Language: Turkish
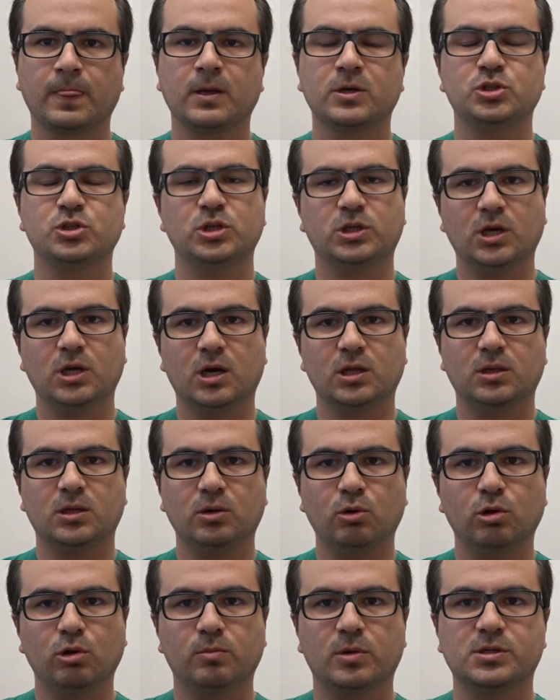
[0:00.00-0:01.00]

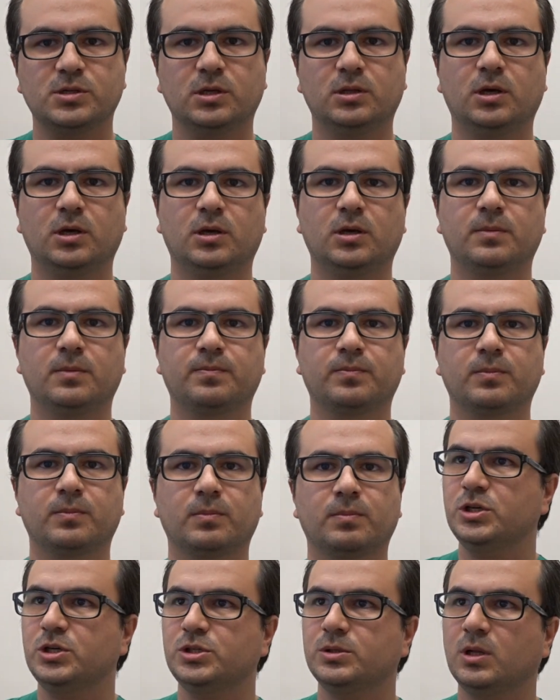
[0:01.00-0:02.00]
Şikayetleri olmasa dahi.
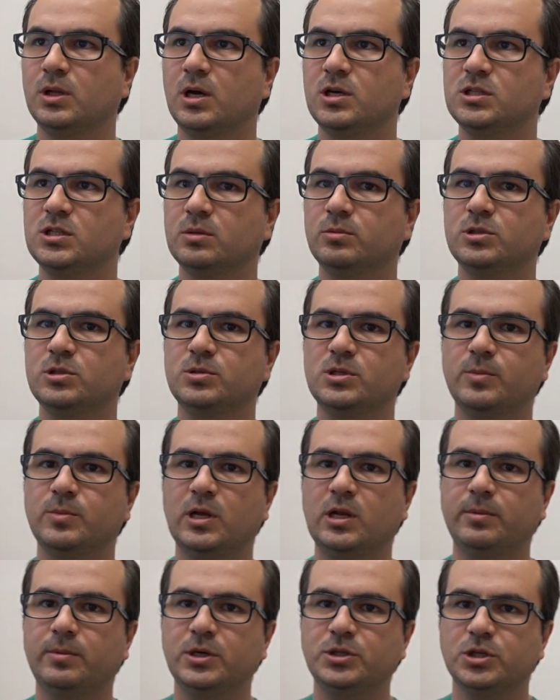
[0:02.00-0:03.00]
E, şimdi hastamız bizim
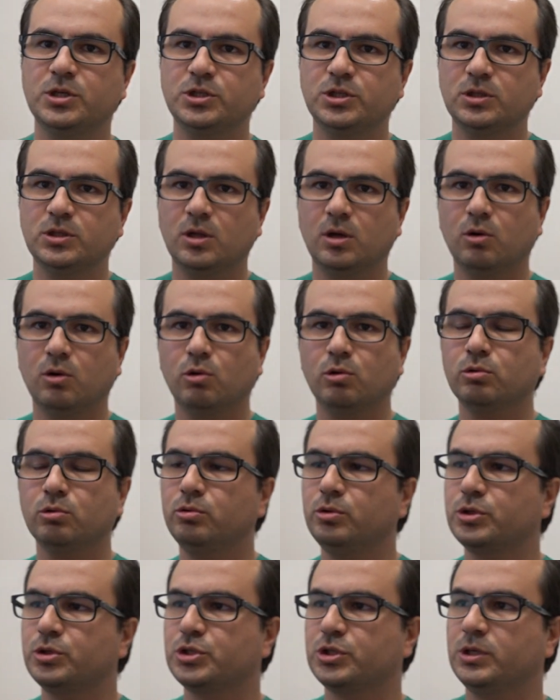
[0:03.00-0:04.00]
55 yaşında
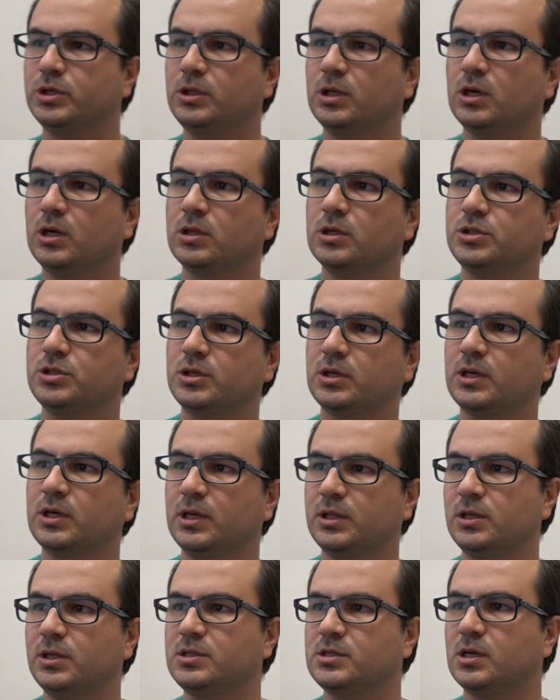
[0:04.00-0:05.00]
olduğu için yaklaşık
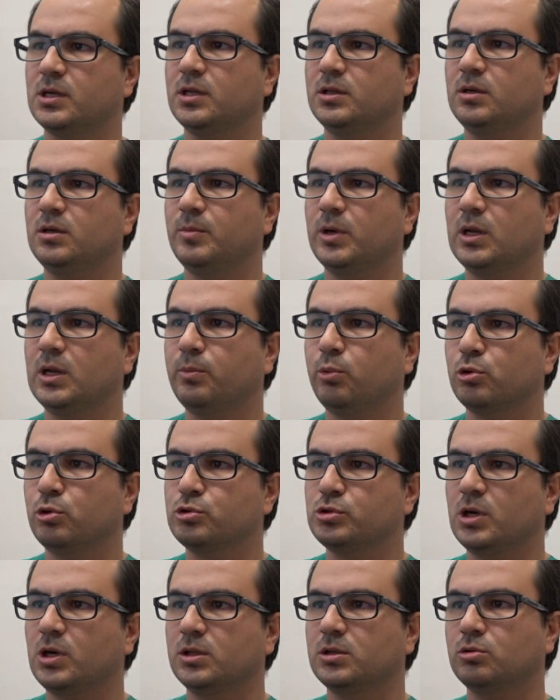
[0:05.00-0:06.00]
7 senedir
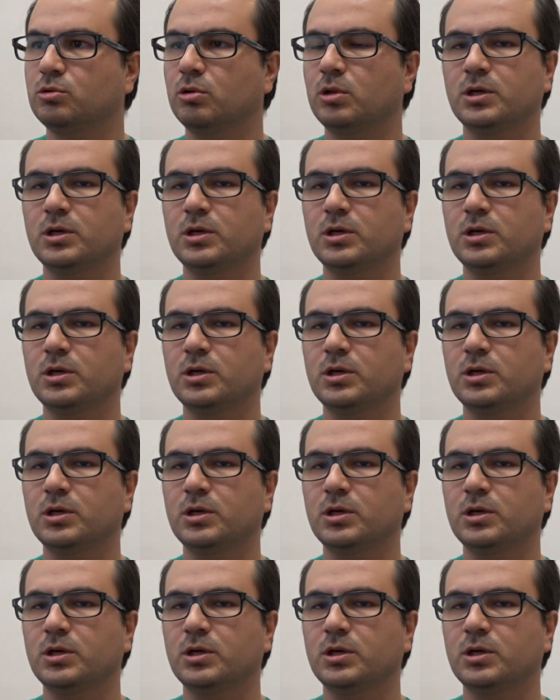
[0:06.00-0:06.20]
menopozdaydı.